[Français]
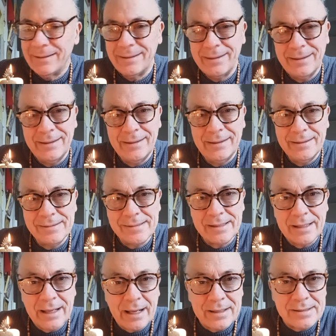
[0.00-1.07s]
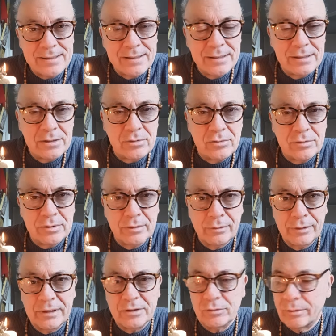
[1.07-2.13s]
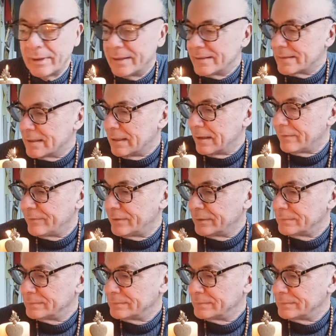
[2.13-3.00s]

les écrasés, ceux qui sont esclaves.